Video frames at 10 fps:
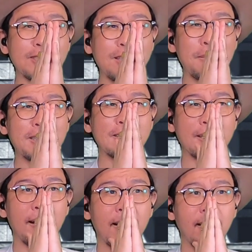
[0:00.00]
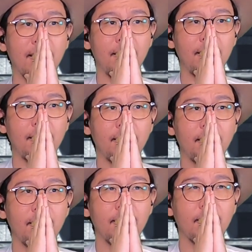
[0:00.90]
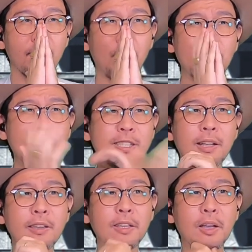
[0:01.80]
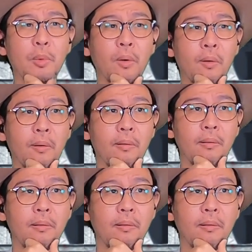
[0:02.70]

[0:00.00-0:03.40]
せめてさ、こいつだけでも。